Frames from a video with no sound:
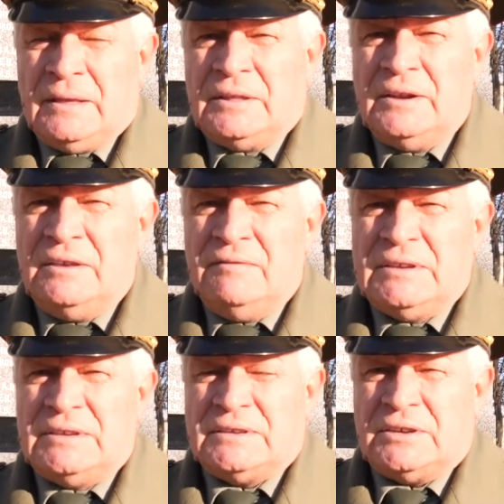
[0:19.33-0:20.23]
Три
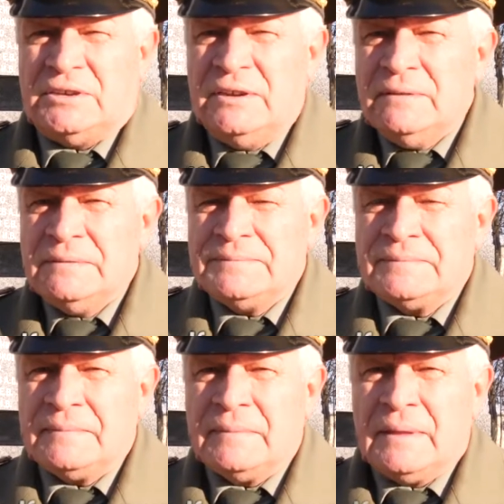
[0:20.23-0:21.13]
дивизии зашли –
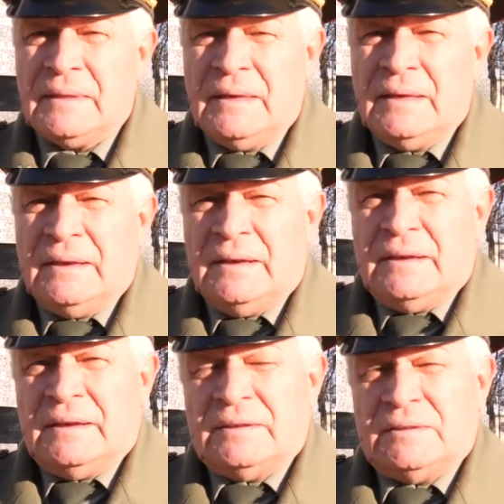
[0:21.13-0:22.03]

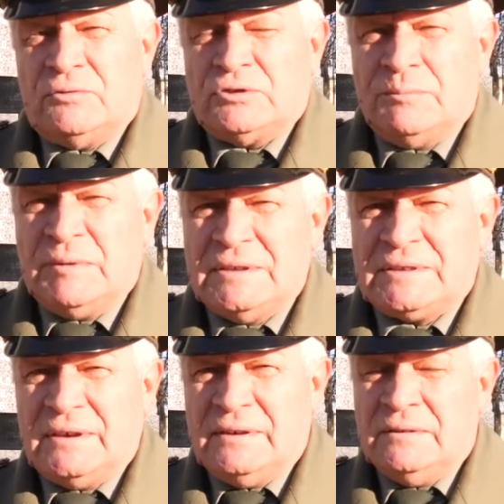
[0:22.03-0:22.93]

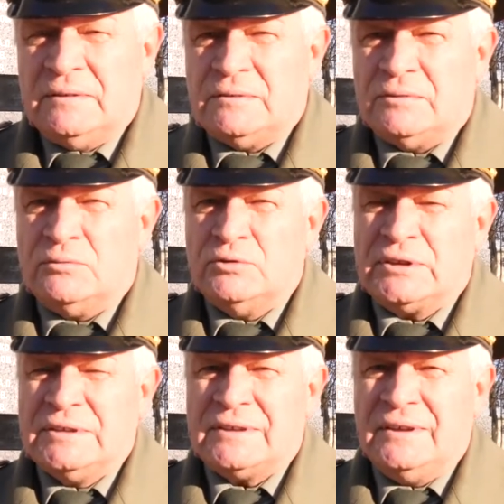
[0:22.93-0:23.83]
Душанбинская,
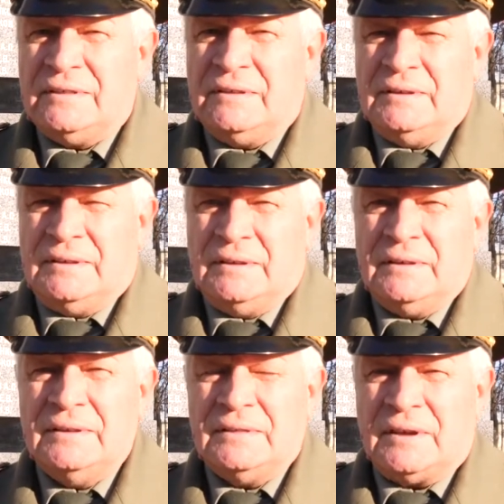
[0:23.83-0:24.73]
Кушкинская
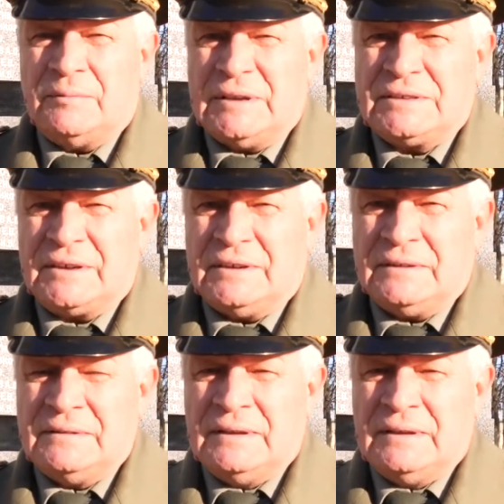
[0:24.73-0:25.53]
и Термесская.